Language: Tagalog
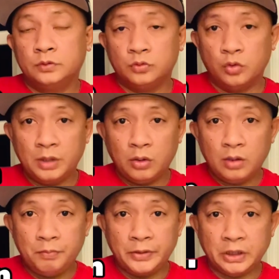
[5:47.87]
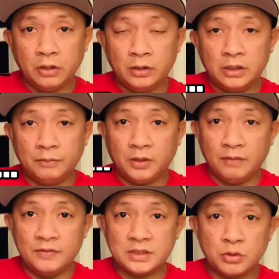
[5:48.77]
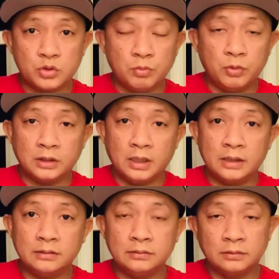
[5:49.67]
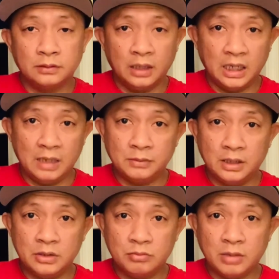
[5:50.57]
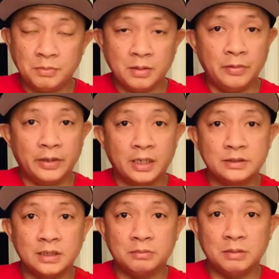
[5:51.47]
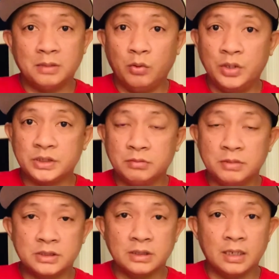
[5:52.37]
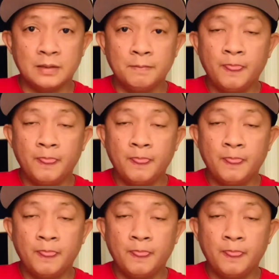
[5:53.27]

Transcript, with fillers: Kung meron kang particular na province na gustong puntahan, alam nila yung mga pamamaraan dyan. May mga ways and means sila.